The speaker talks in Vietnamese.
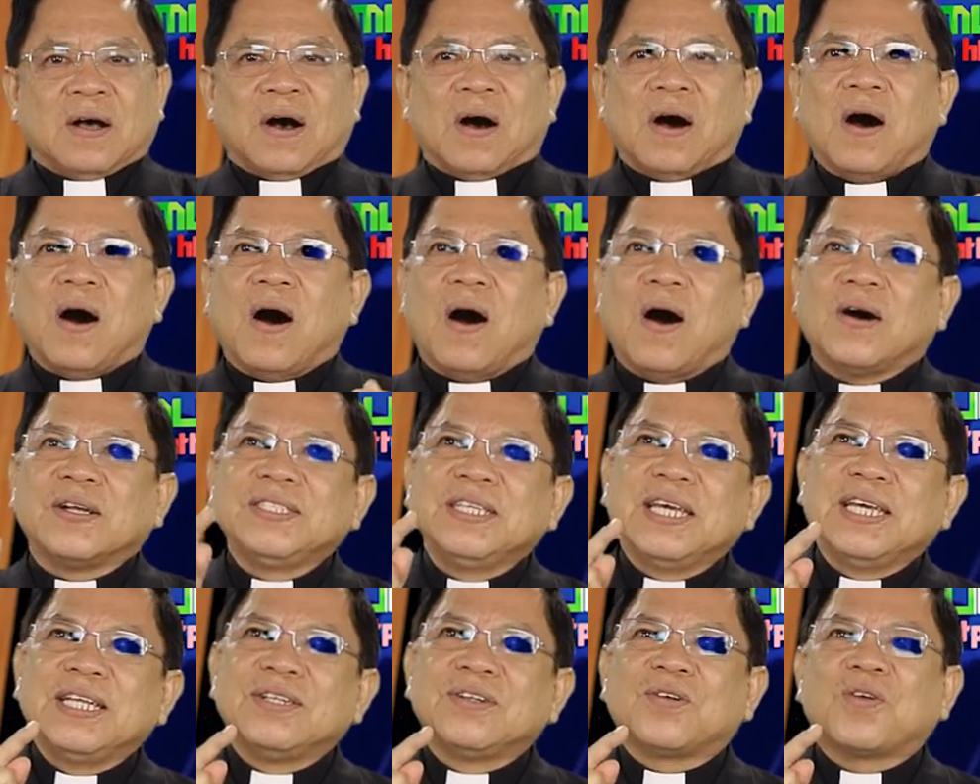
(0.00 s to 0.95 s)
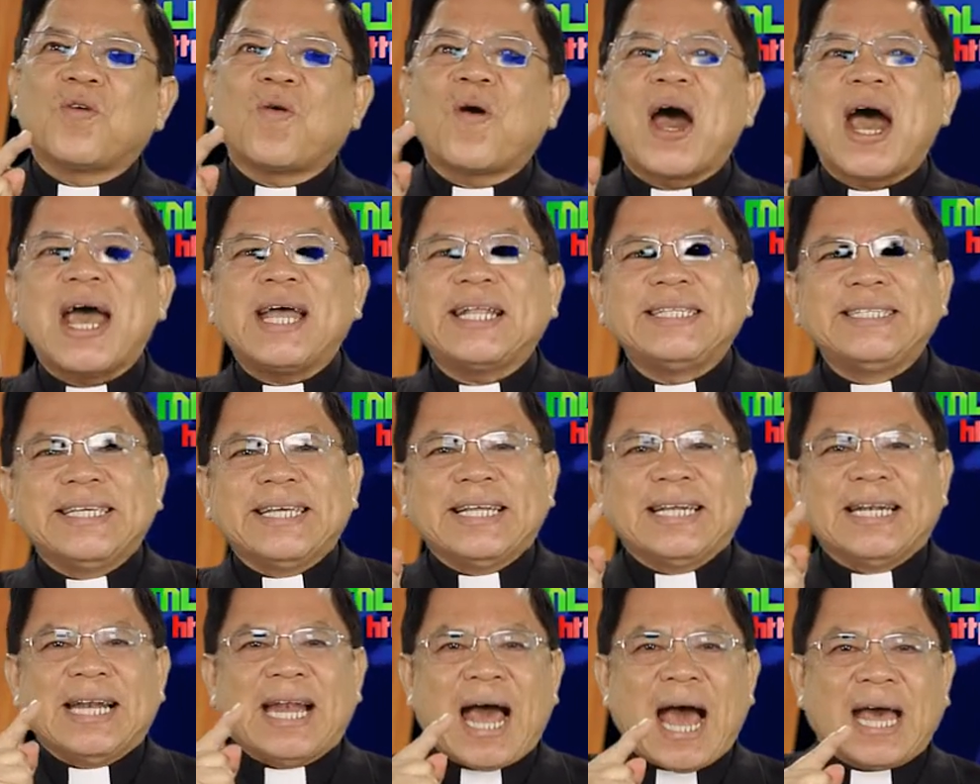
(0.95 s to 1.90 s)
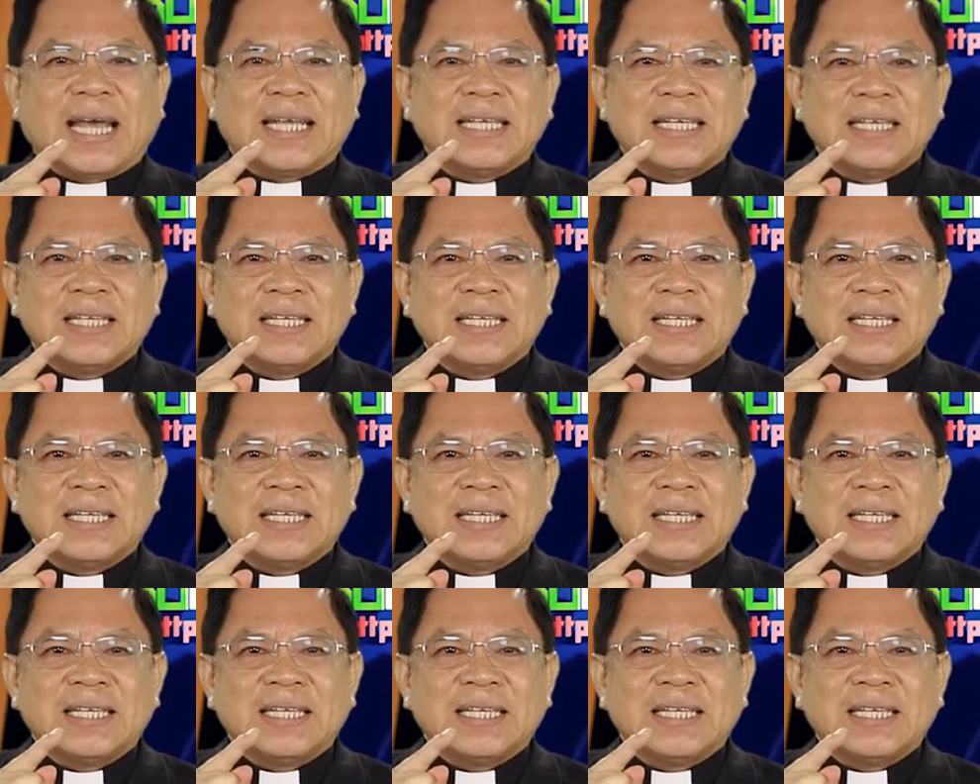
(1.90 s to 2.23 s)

Họ nhìn qua nhìn lại.